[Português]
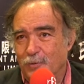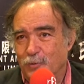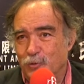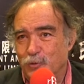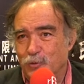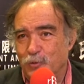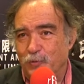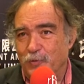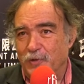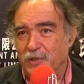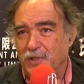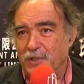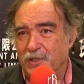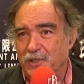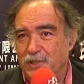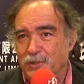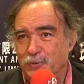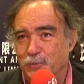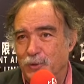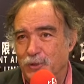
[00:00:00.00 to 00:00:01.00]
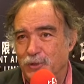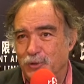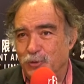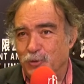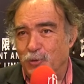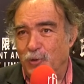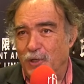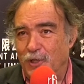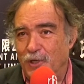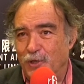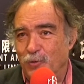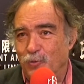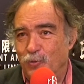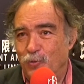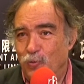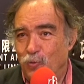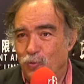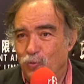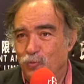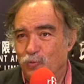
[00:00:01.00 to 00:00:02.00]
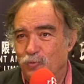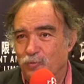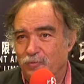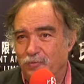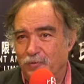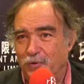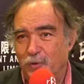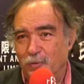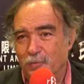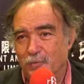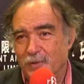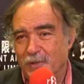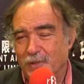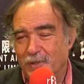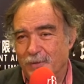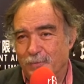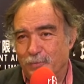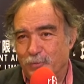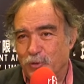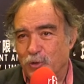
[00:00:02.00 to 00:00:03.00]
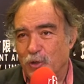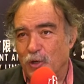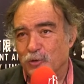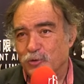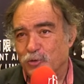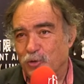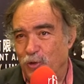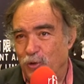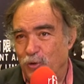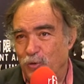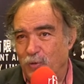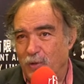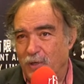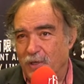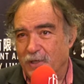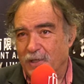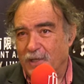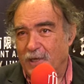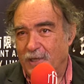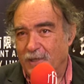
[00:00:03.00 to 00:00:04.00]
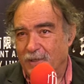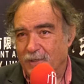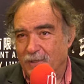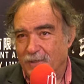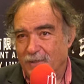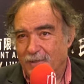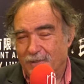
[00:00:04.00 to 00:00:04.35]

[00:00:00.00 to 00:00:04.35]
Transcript: os 93 países escolheram um filme, Portugal escolheu a herdade,